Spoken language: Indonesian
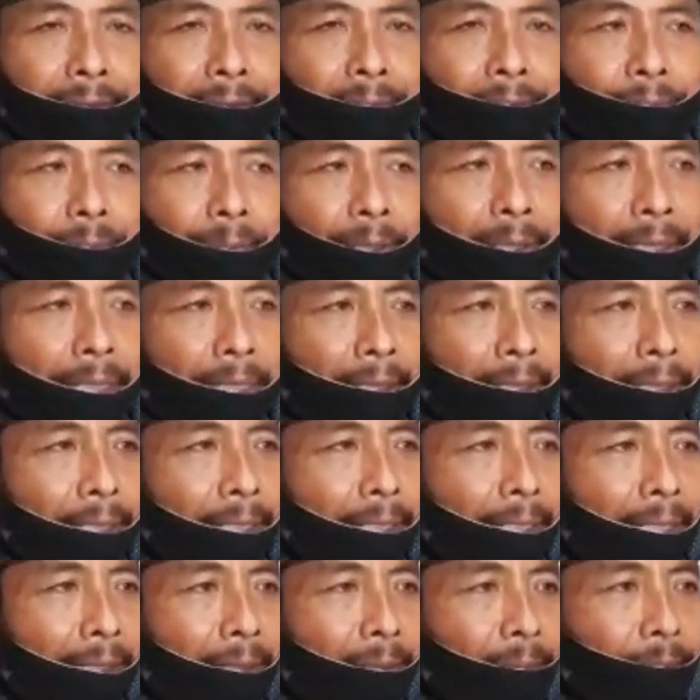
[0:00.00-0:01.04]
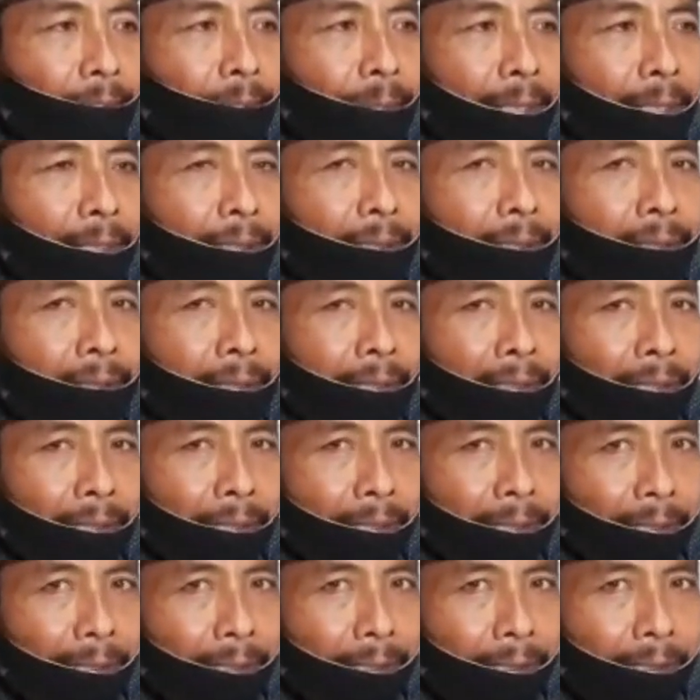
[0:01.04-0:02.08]
penataan
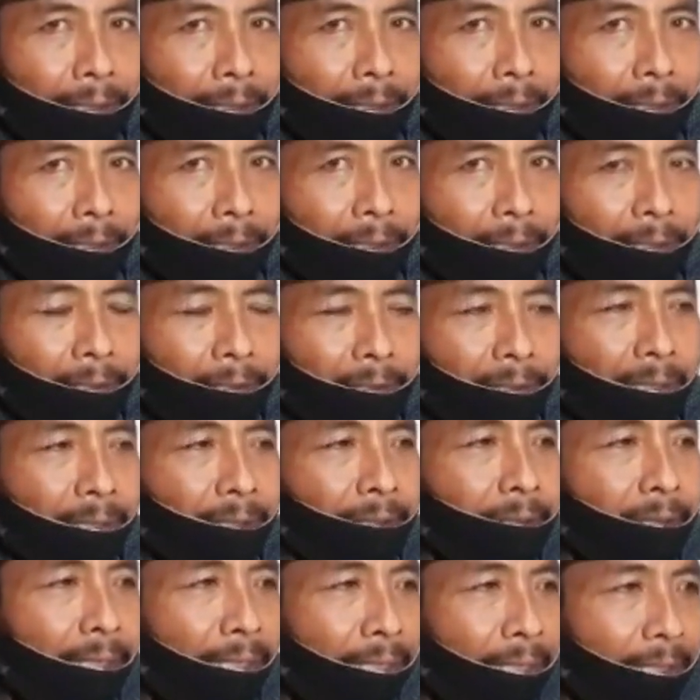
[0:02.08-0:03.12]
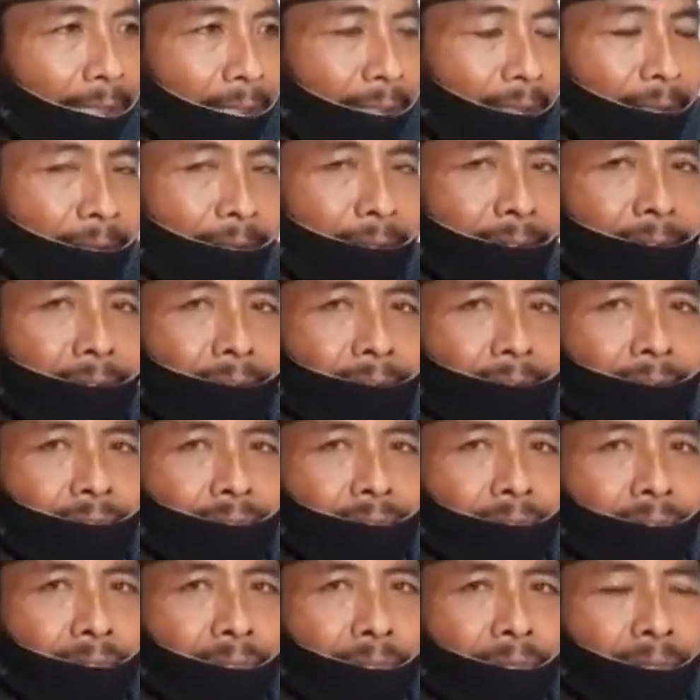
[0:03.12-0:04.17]
pantai selesai
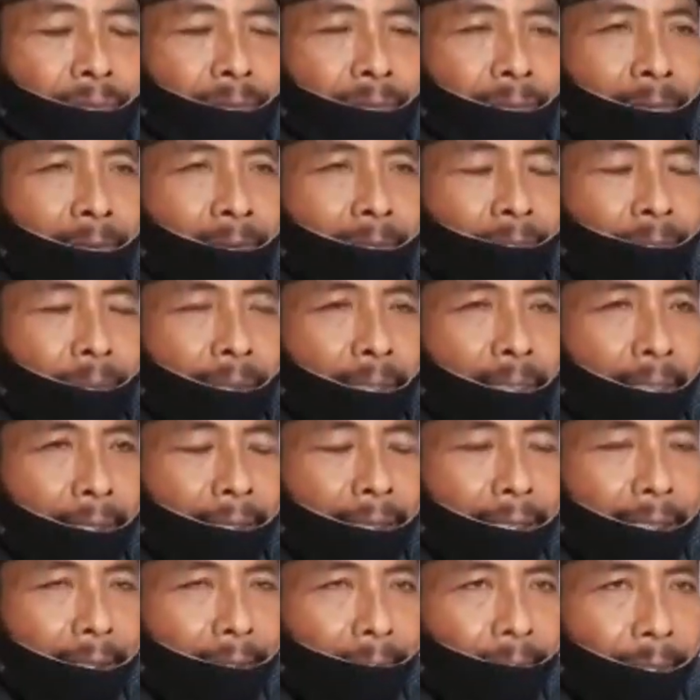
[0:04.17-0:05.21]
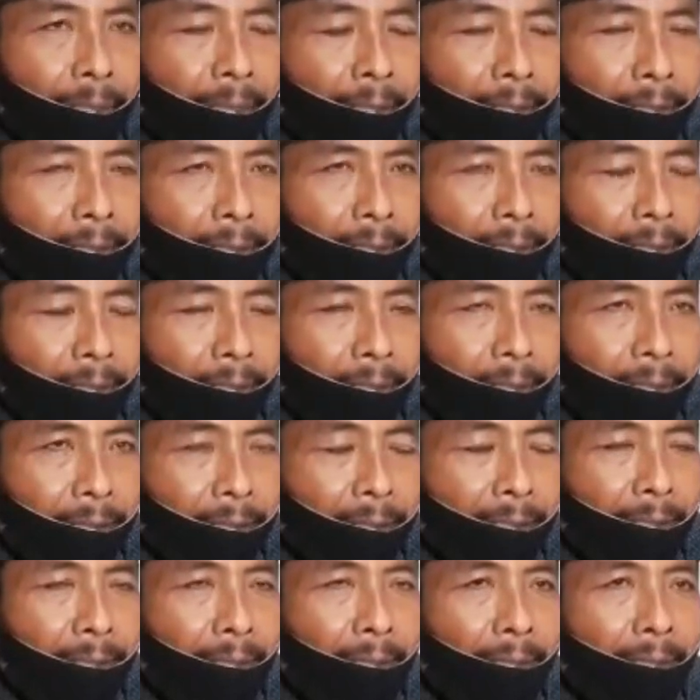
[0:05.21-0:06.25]
penataan pantai
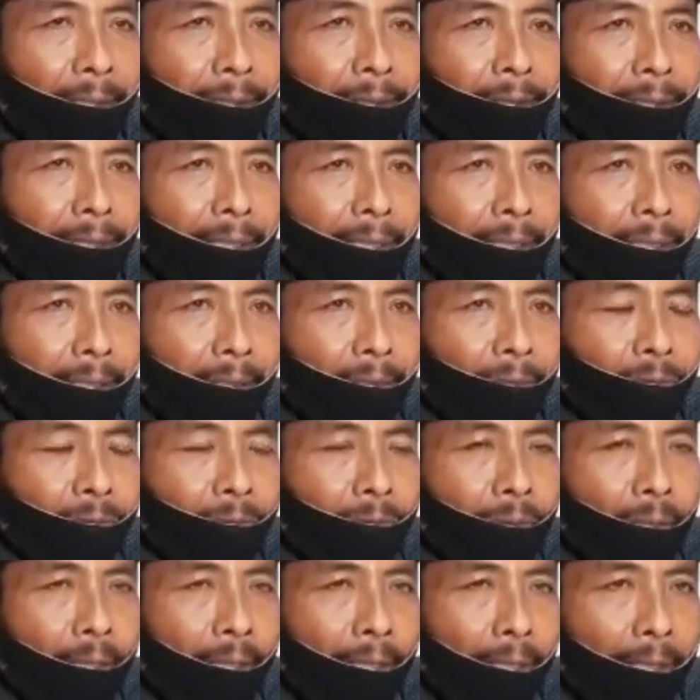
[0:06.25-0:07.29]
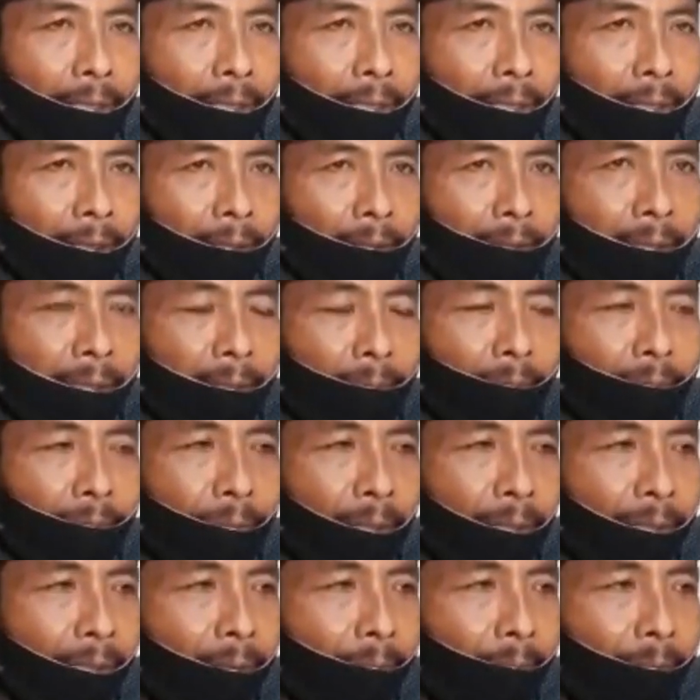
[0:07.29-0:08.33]
niki sekarang sudah
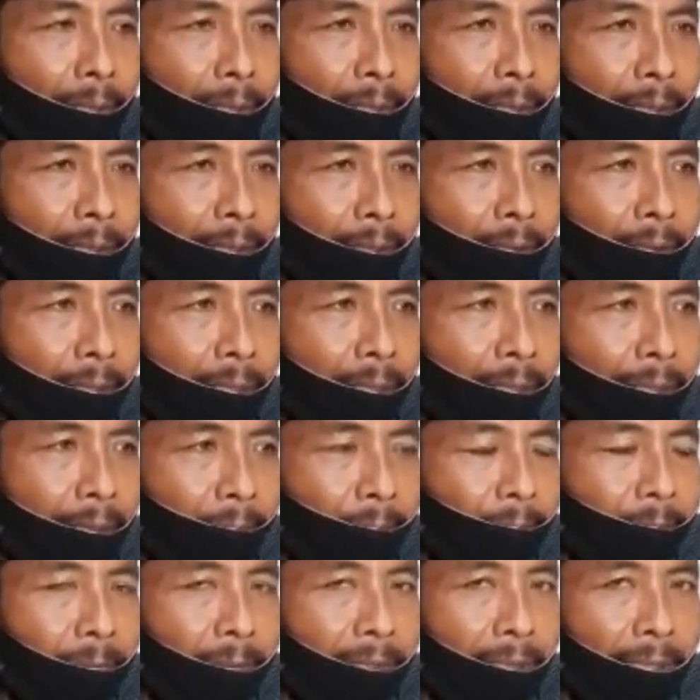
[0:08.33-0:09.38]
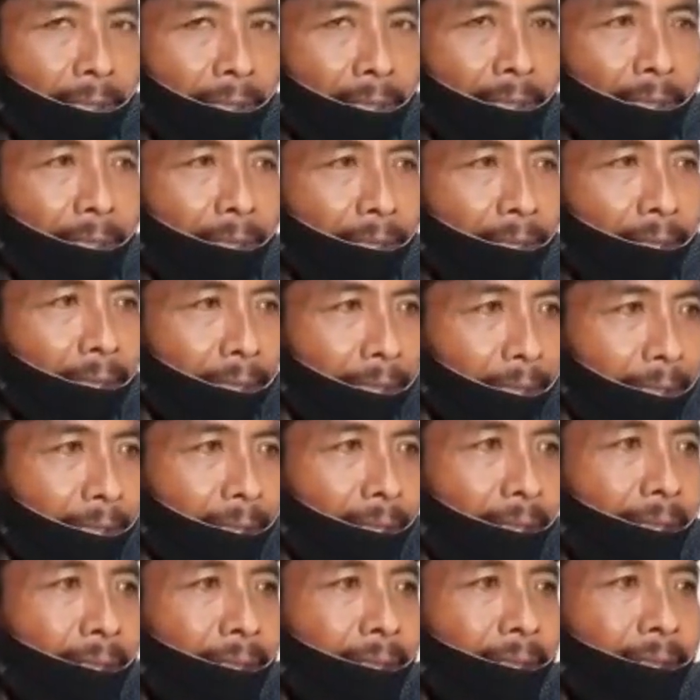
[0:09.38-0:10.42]
sampai pada tahap DED e
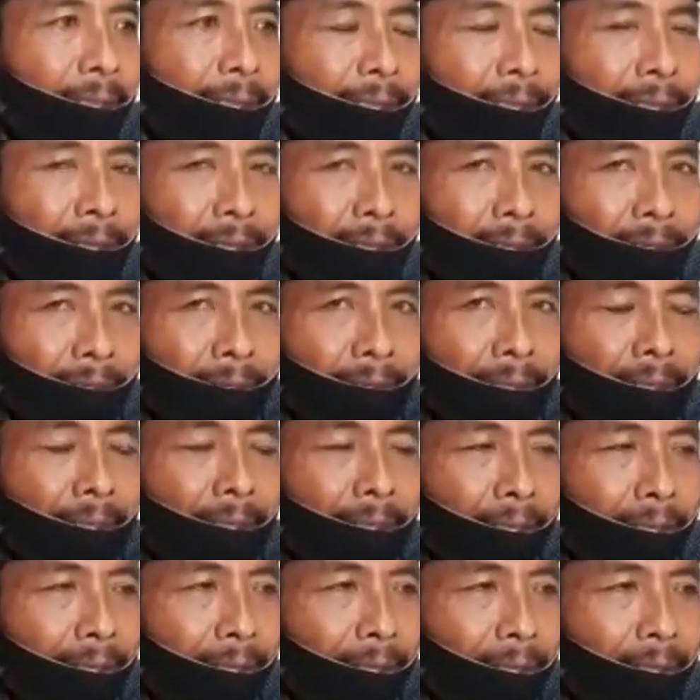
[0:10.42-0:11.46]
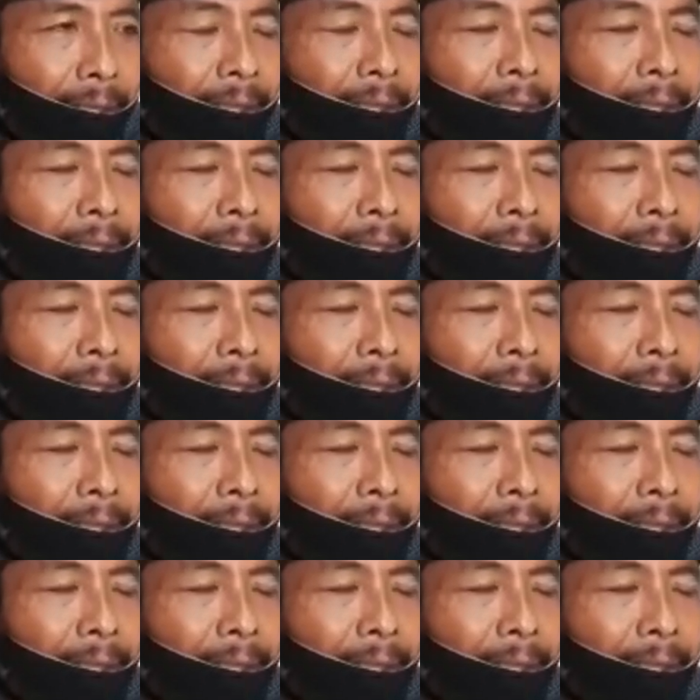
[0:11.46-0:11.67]
sudah DED e